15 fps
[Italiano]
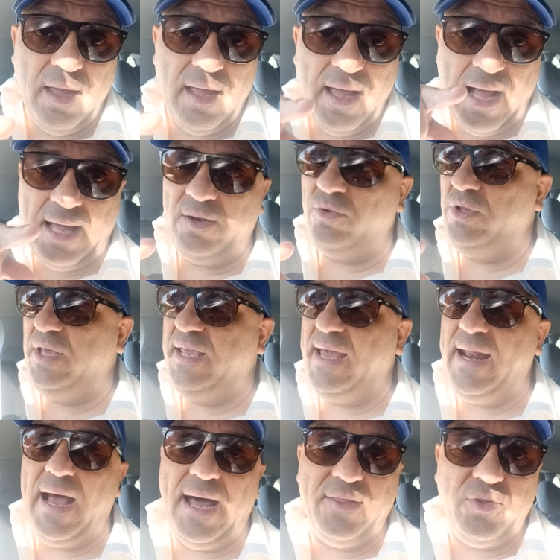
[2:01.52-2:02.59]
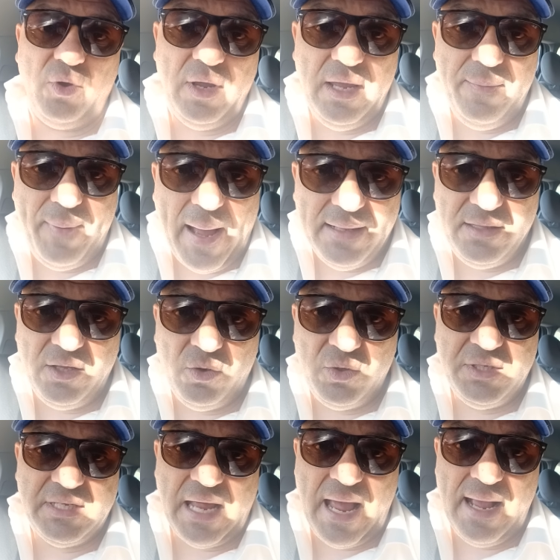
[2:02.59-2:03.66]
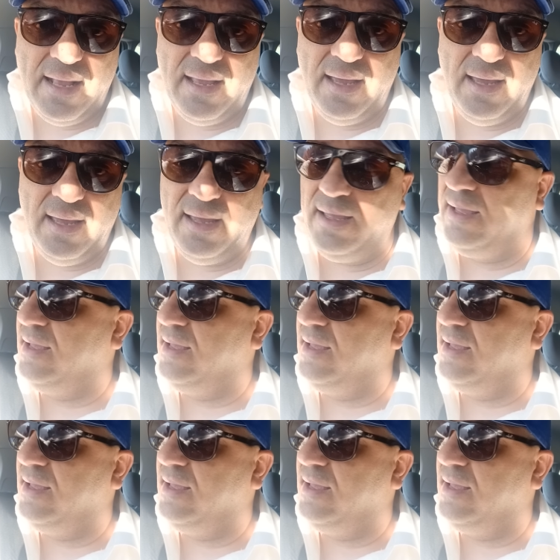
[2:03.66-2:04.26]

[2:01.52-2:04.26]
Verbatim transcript: hanno dichiarato che i patti con Zang